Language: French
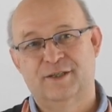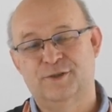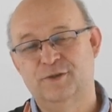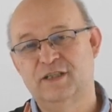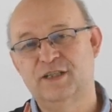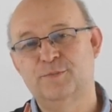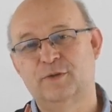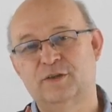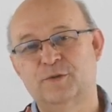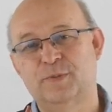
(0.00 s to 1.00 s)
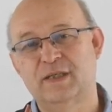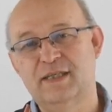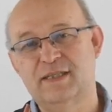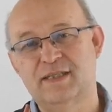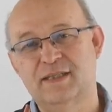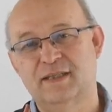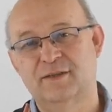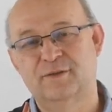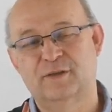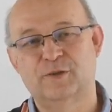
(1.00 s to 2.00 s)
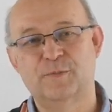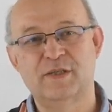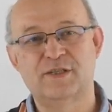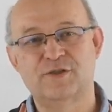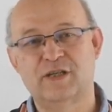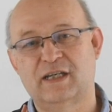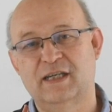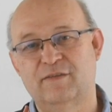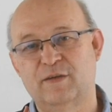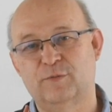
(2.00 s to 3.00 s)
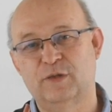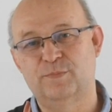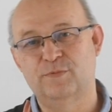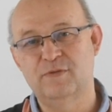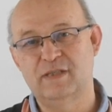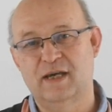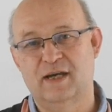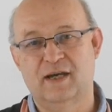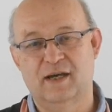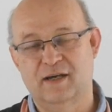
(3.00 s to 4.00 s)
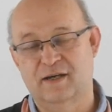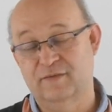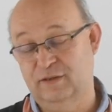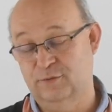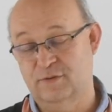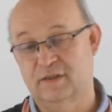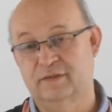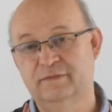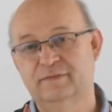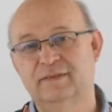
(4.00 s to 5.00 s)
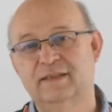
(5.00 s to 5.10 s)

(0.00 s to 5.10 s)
Je dirige mon entreprise, une entreprise que j'ai créée avec mon épouse il y a 22 ans.